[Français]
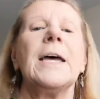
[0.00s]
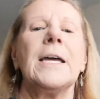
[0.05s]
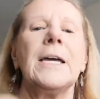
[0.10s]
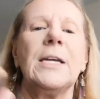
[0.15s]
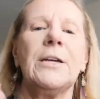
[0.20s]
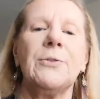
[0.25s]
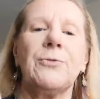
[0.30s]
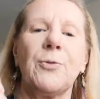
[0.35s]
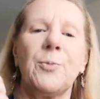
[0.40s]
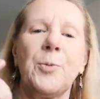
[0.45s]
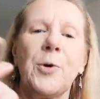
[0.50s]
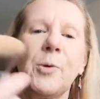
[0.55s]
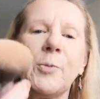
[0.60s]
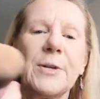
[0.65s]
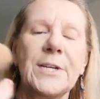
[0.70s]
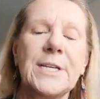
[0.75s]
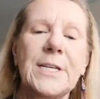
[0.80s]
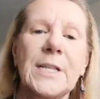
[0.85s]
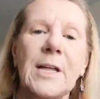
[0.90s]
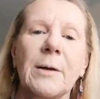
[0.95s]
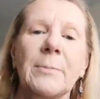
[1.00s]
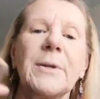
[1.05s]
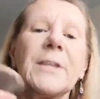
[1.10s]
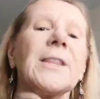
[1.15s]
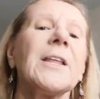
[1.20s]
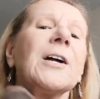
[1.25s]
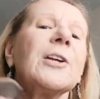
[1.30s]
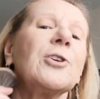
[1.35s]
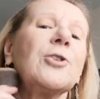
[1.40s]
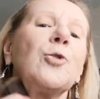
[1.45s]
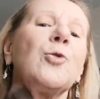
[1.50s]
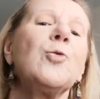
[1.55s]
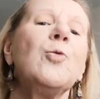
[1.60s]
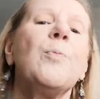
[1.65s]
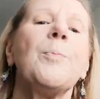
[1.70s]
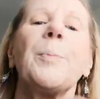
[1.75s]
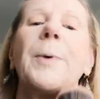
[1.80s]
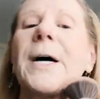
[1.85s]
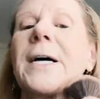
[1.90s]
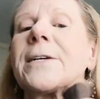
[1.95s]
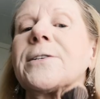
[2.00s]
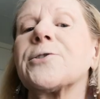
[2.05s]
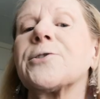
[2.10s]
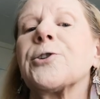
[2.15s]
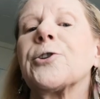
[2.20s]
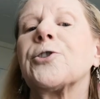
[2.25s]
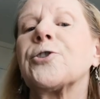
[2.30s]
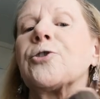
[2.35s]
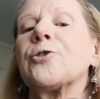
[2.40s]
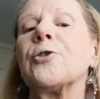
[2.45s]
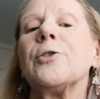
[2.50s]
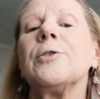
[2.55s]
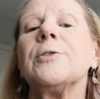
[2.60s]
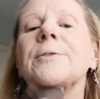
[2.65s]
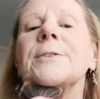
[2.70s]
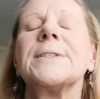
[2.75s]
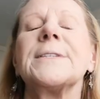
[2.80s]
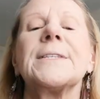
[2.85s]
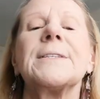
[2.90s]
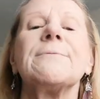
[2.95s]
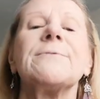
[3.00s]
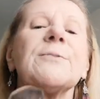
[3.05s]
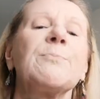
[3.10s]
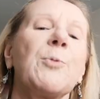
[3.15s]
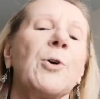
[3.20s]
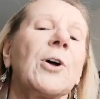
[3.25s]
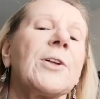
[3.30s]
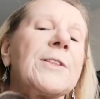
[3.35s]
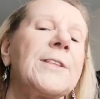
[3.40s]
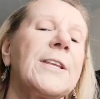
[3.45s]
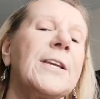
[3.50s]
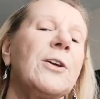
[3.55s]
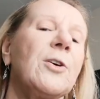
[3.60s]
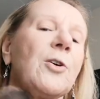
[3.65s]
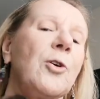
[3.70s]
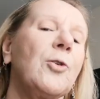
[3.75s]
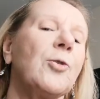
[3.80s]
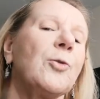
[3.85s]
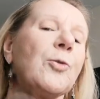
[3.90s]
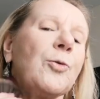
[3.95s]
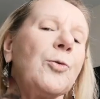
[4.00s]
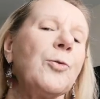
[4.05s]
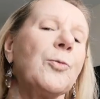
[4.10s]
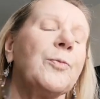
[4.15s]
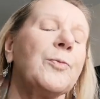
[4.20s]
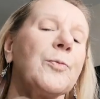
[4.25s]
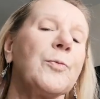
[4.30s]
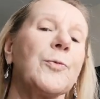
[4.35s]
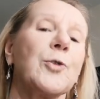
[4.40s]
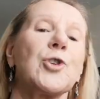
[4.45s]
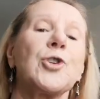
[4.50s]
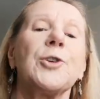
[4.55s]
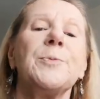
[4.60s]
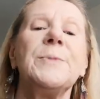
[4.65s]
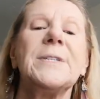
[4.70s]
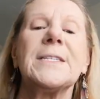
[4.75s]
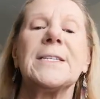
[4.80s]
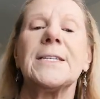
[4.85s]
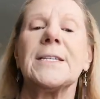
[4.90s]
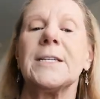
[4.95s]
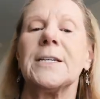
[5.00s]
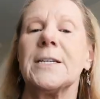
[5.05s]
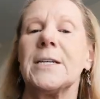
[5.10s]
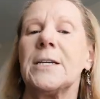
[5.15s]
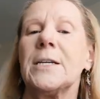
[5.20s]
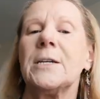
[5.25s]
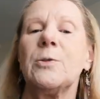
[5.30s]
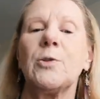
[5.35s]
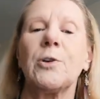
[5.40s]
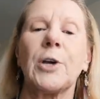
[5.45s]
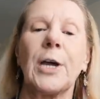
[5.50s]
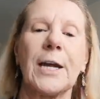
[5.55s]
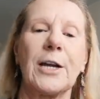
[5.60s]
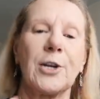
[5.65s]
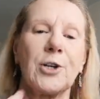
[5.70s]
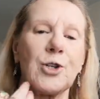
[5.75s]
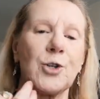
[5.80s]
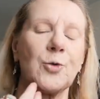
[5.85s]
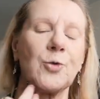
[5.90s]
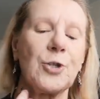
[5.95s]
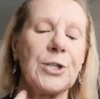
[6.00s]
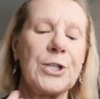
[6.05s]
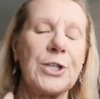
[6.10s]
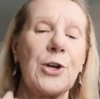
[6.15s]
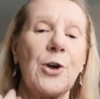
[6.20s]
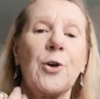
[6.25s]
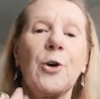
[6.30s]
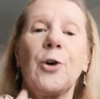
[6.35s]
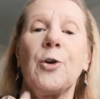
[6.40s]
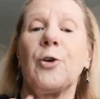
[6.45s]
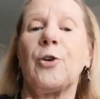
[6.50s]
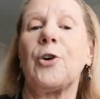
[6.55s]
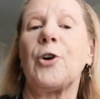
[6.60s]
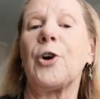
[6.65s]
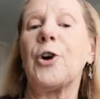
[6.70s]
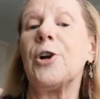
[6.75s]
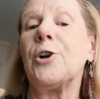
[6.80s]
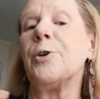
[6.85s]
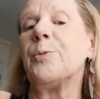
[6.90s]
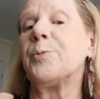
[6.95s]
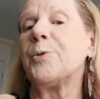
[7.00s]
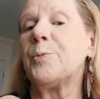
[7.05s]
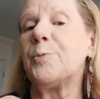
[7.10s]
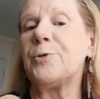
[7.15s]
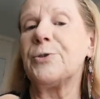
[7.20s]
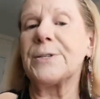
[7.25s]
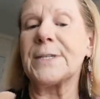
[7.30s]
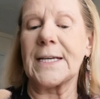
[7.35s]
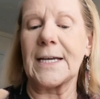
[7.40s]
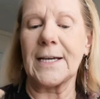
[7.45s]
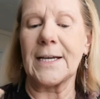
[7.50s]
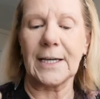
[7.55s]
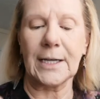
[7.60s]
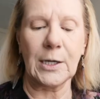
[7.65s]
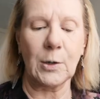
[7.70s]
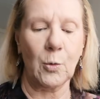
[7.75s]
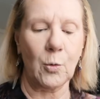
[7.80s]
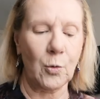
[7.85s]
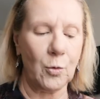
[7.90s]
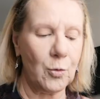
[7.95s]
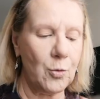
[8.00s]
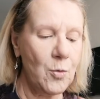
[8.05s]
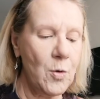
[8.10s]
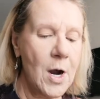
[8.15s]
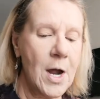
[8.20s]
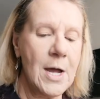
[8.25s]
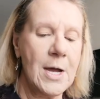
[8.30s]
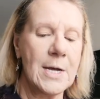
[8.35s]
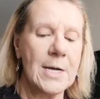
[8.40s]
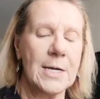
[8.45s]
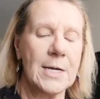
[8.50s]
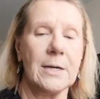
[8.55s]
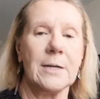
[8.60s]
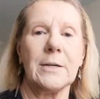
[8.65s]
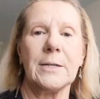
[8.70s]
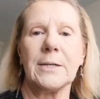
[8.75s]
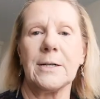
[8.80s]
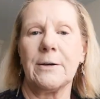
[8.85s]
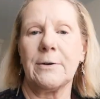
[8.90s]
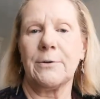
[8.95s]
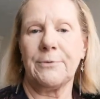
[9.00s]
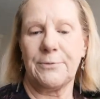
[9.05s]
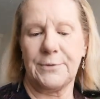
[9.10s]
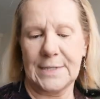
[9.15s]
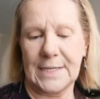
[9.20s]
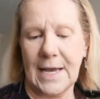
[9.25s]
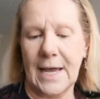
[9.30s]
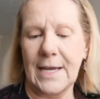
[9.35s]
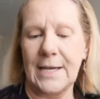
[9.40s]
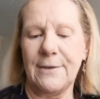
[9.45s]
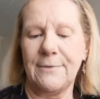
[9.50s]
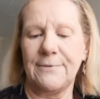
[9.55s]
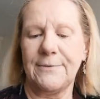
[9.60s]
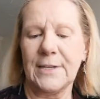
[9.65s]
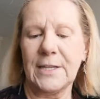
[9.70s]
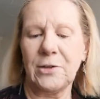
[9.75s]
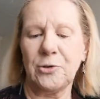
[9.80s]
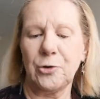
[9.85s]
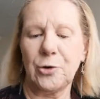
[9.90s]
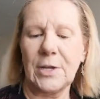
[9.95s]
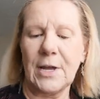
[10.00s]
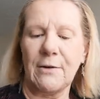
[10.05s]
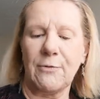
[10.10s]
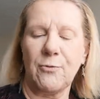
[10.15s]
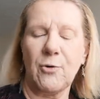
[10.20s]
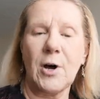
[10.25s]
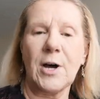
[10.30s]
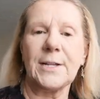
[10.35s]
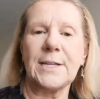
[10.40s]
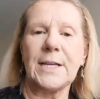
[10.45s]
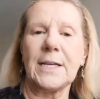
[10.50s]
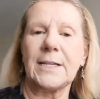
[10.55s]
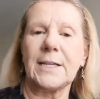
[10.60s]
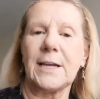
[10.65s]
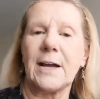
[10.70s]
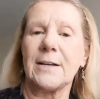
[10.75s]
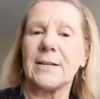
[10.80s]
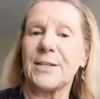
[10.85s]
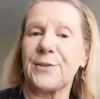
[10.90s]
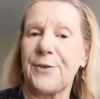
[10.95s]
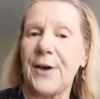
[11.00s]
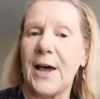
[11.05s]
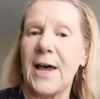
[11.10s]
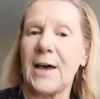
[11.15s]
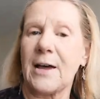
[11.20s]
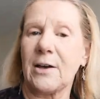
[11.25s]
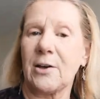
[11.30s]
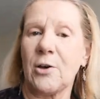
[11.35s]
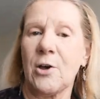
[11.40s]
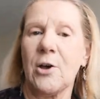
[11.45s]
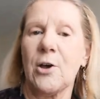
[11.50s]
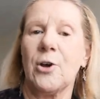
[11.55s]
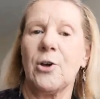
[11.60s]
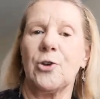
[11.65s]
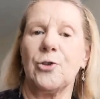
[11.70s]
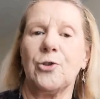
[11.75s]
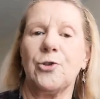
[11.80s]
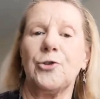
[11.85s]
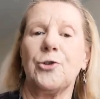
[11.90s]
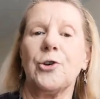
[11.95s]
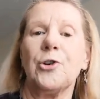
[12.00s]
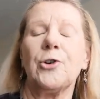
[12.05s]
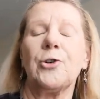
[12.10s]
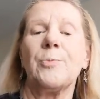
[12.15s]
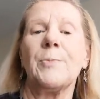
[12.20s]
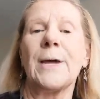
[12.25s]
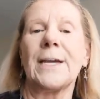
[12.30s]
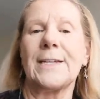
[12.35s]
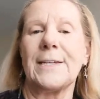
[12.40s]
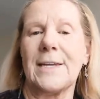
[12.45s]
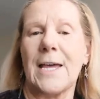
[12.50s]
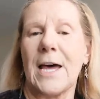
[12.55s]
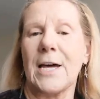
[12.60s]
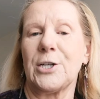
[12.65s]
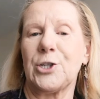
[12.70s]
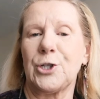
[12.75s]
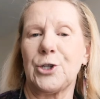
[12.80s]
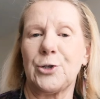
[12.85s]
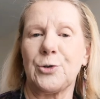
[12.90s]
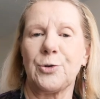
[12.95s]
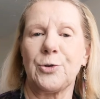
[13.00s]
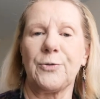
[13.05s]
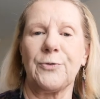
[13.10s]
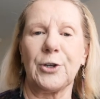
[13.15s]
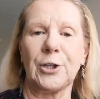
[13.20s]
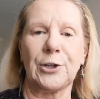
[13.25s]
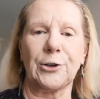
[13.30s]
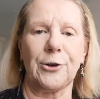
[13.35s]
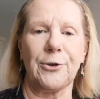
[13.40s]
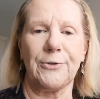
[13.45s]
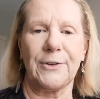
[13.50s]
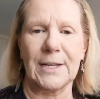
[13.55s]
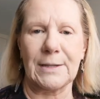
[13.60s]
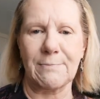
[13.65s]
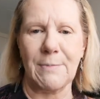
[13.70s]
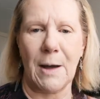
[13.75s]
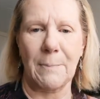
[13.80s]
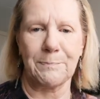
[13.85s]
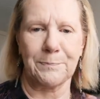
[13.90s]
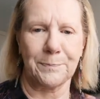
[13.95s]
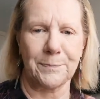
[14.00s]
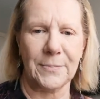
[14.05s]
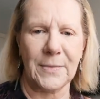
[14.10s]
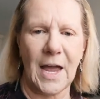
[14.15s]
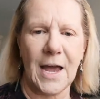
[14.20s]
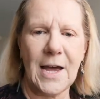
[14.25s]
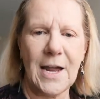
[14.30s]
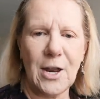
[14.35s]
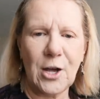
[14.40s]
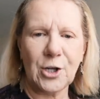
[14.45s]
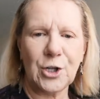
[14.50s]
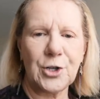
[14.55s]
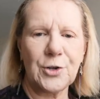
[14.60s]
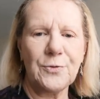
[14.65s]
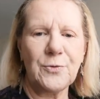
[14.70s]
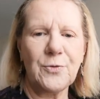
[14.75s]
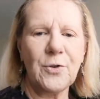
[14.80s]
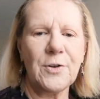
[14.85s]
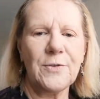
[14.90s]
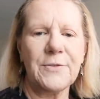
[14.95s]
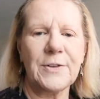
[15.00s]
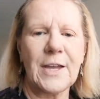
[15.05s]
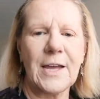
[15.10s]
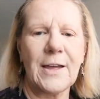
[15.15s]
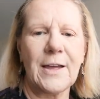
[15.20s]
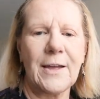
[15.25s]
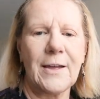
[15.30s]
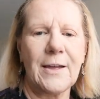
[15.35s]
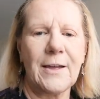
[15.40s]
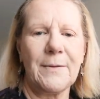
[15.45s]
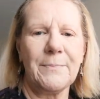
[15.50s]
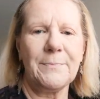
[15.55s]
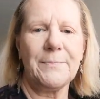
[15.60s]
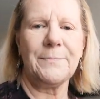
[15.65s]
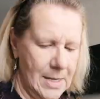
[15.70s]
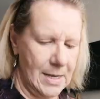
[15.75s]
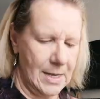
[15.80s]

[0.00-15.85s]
Et il ne faut pas oublier d'en mettre dans le cou parce que si vous portez un, chemisier ou quelque chose qui a un col un peu plus serré au cou, euh, ça évite d'avoir des transferts de maquillage sur votre vêtement. Alors, je vous reviens.